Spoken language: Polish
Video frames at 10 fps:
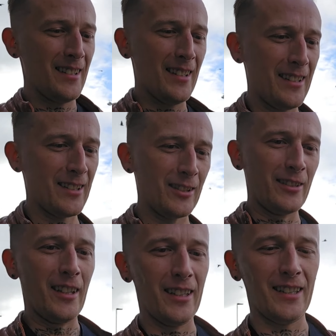No ale
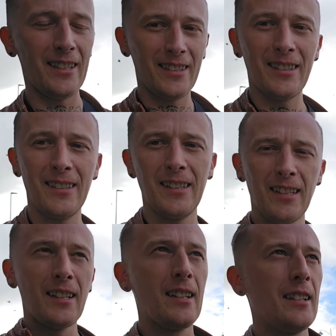trudno.
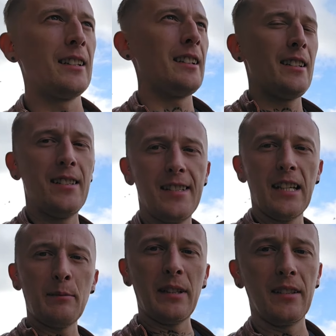
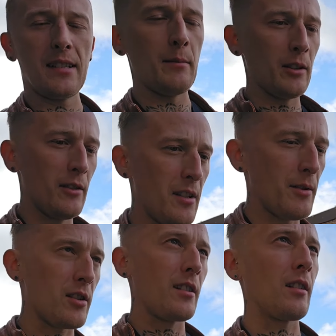Idziemy do samochodu,
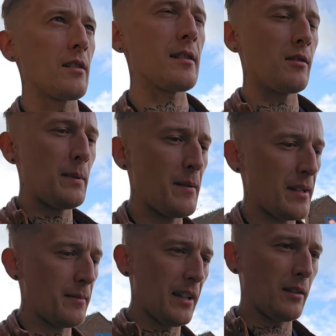idziemy jeszcze do Kosty, kupimy
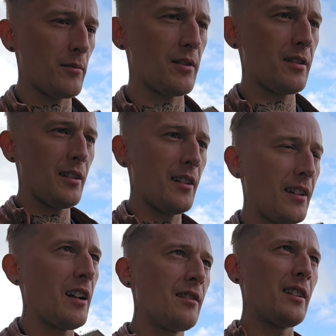sobie jakąś
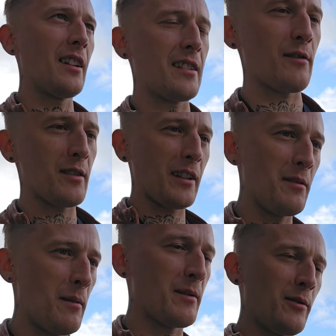e, kawę. Ja zawsze
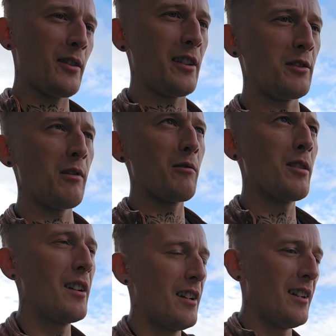taki mam swój
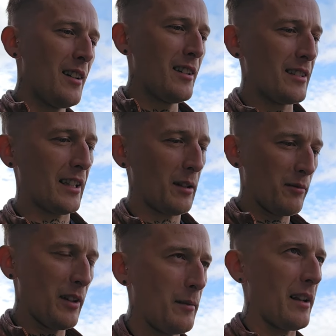rytuał. Tak jak
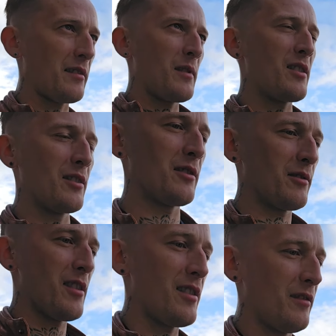mówiłem, raz w
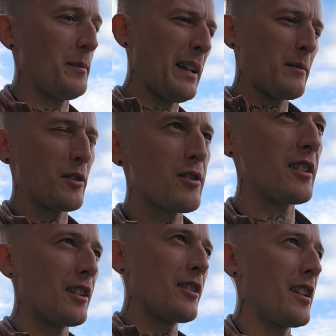miesiącu gdzieś się wybieram, co
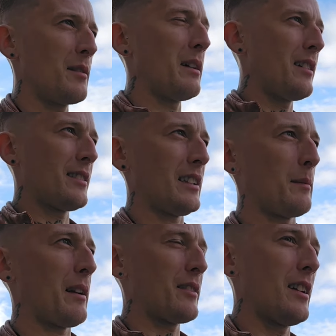trzy tygodnie chyba, tak
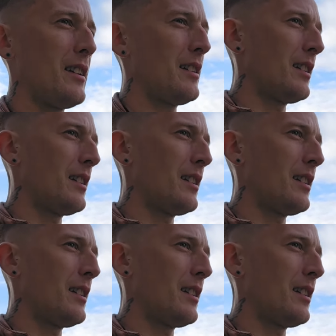naprawdę.